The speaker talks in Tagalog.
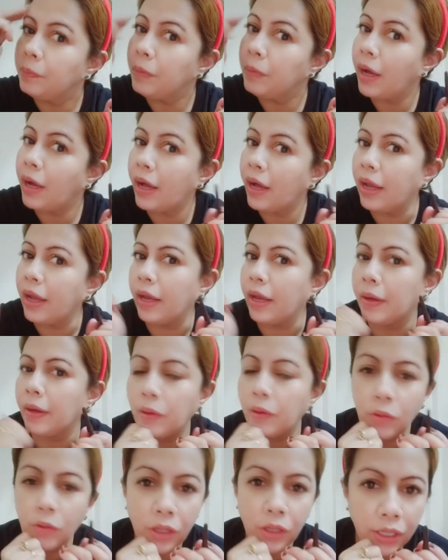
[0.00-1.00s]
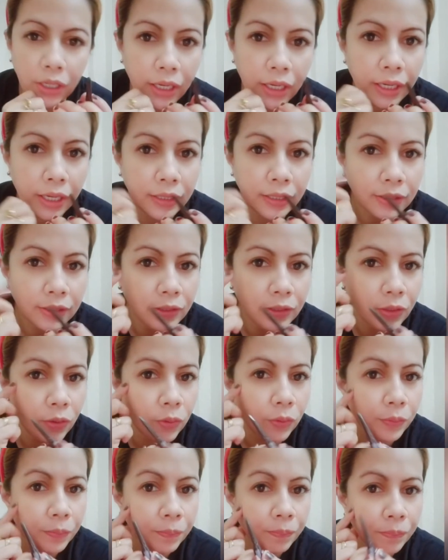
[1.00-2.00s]
makaya. Okay, guys.
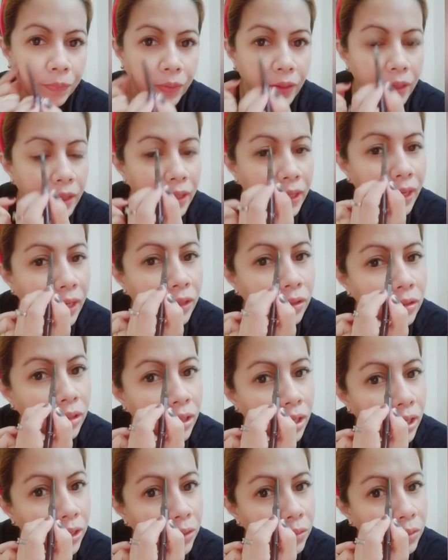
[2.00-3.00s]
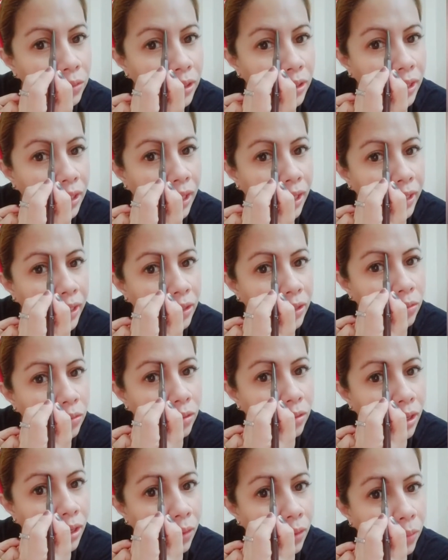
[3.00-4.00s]
So, ganito na lang yung kilay
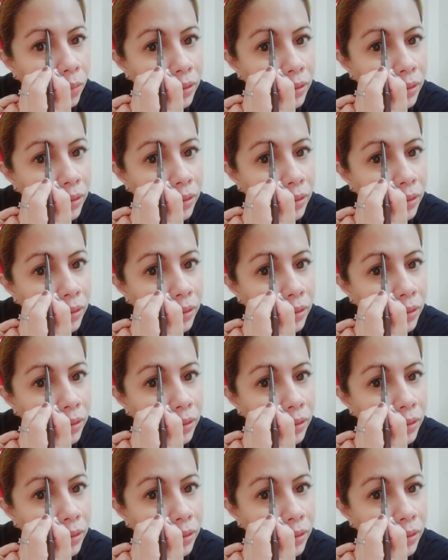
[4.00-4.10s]
ko, ha?